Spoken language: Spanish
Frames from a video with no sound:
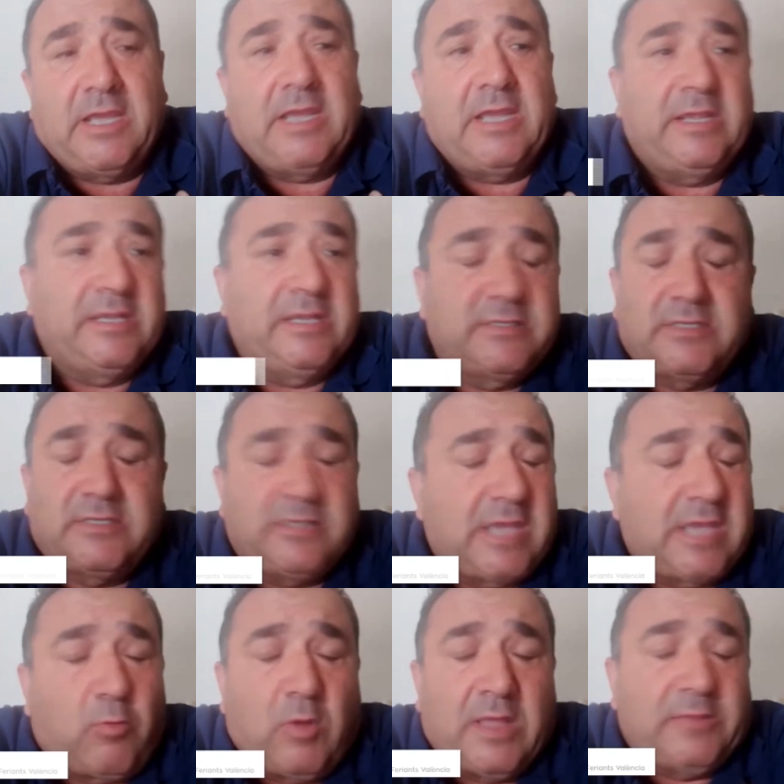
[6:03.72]
Elche, ya
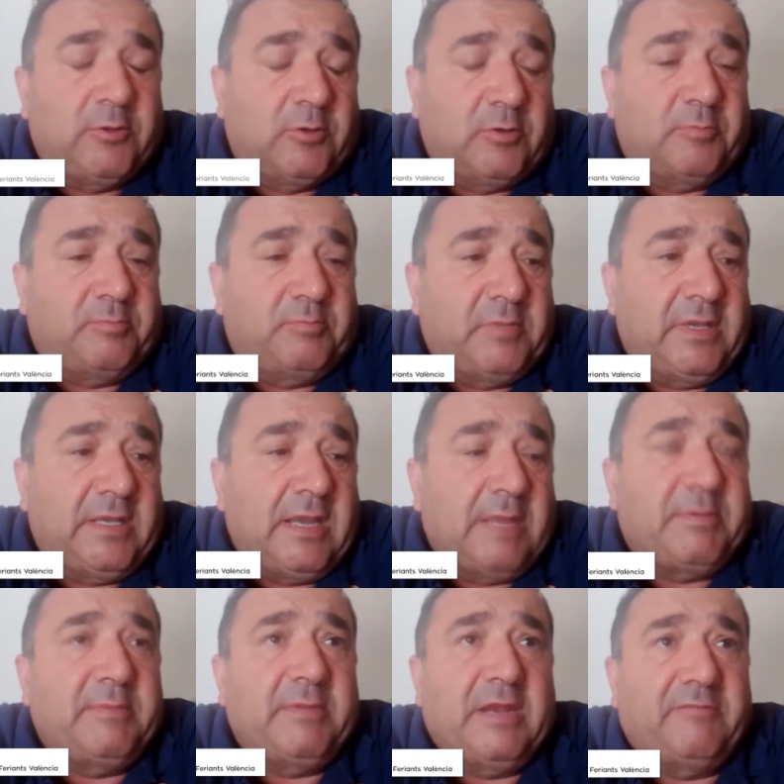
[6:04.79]
es cuando es la
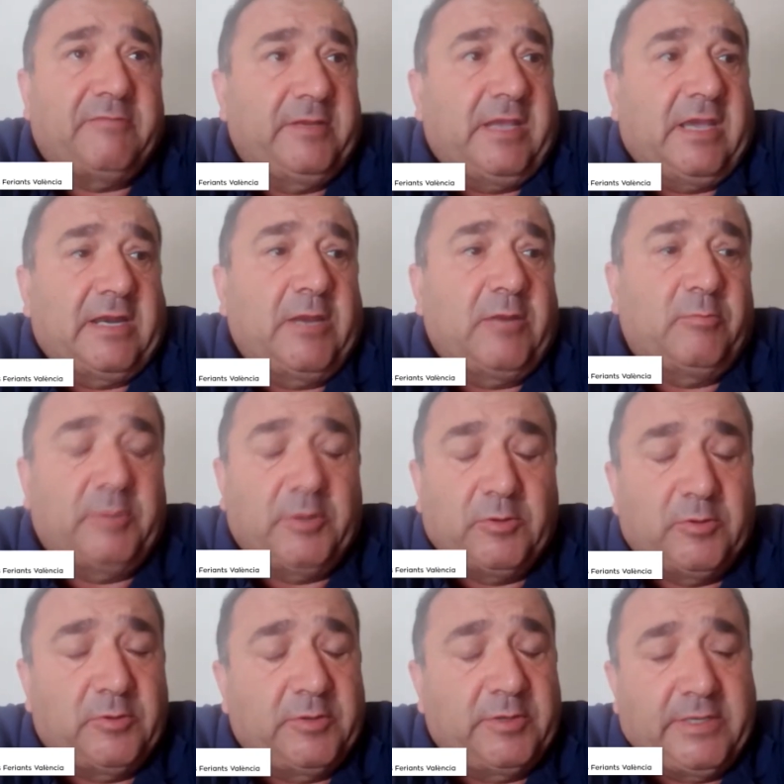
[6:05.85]
primera feria, claro,
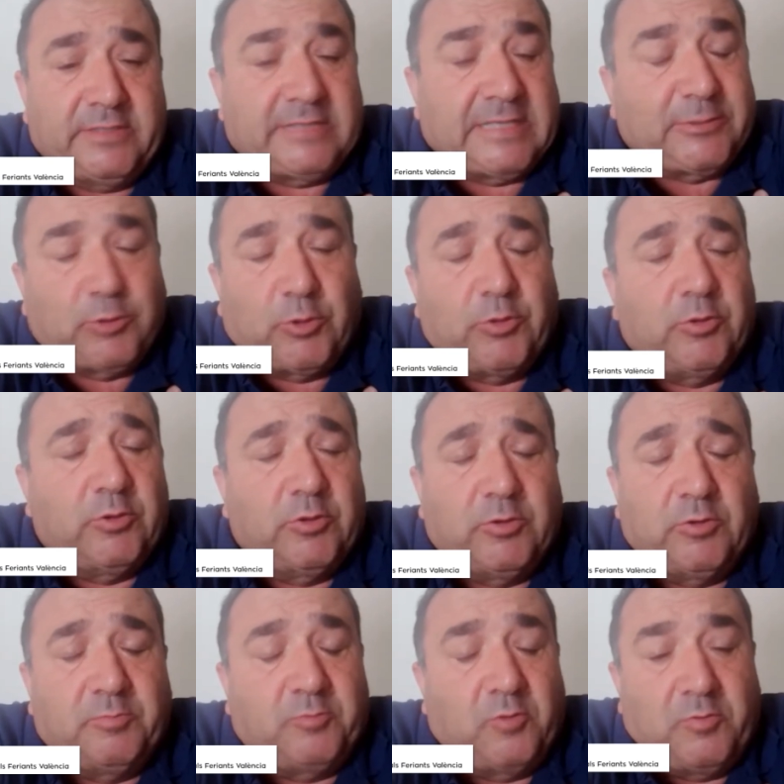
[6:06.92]
pero está
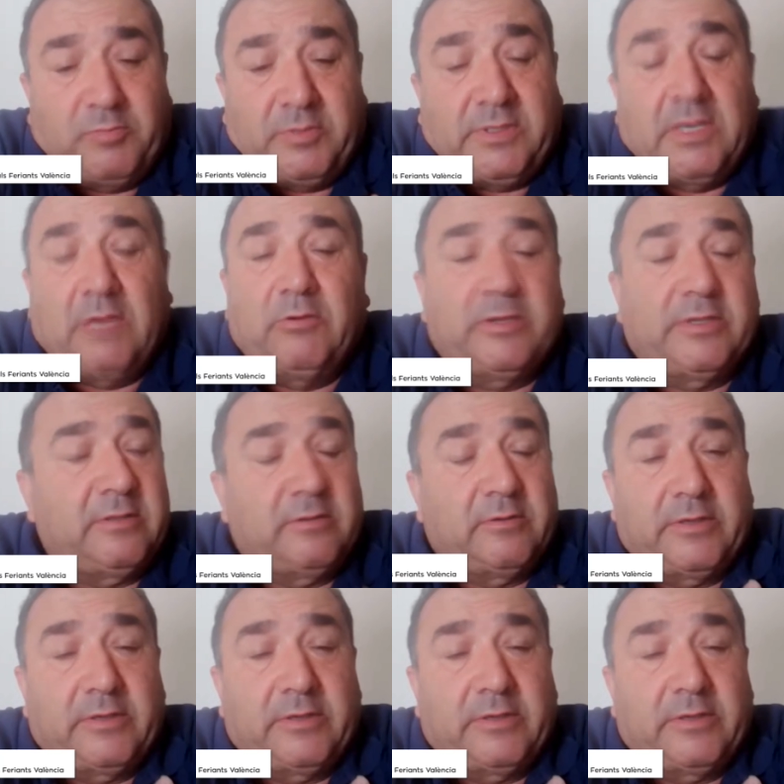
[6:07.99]
todo, pues ya lo que,